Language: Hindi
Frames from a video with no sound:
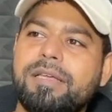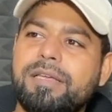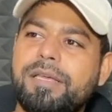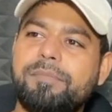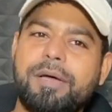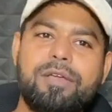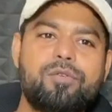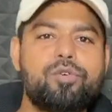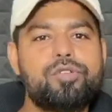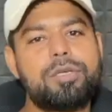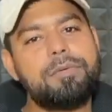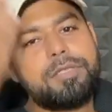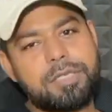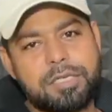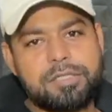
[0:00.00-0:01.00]
कि भाई कोई सा
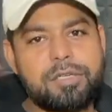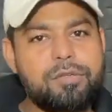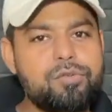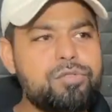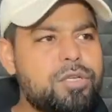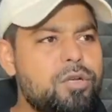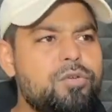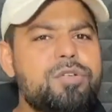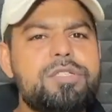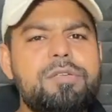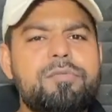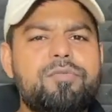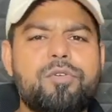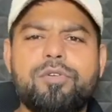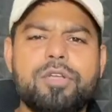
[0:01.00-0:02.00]
भी चार्जर यूज कर लो किसी
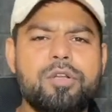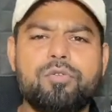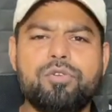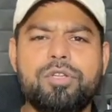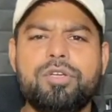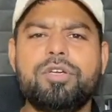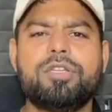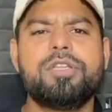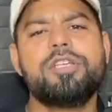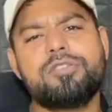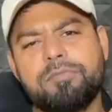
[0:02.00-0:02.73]
भी फोन के लिए कोई दिक्कत नहीं है